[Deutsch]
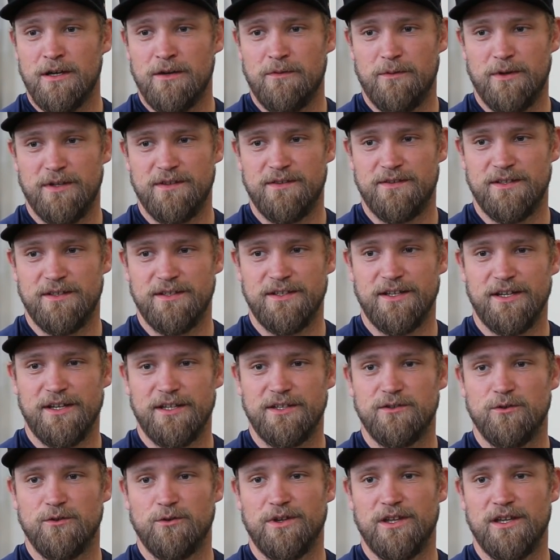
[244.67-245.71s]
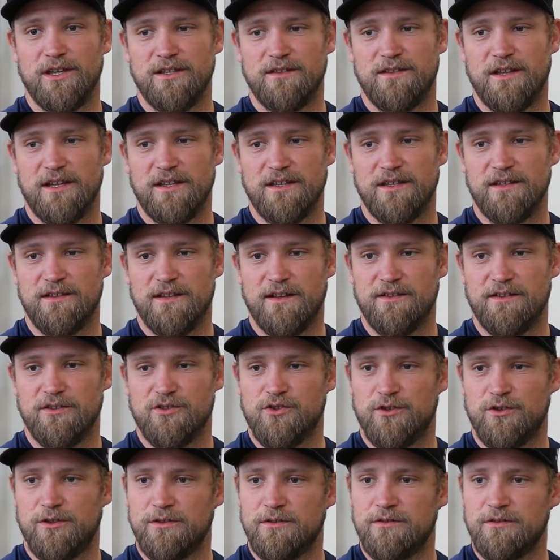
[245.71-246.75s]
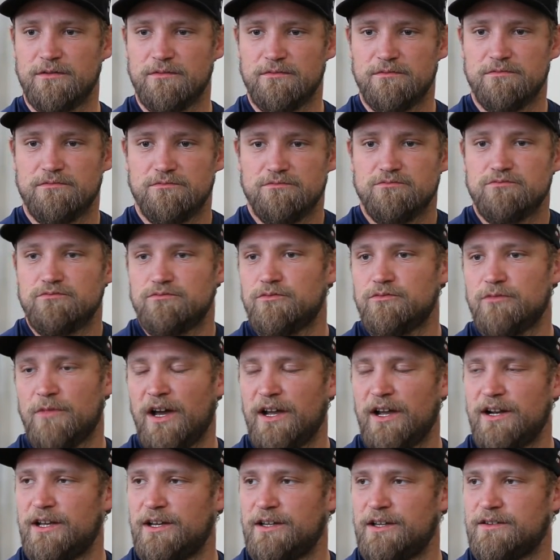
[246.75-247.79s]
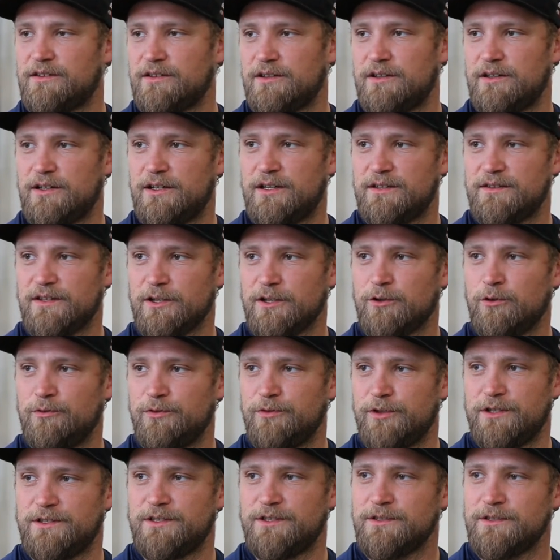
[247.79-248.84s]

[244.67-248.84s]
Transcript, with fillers: Wenn es in die Richtung geht, denke ich, dass es schon ein Highlight-Trikot wird.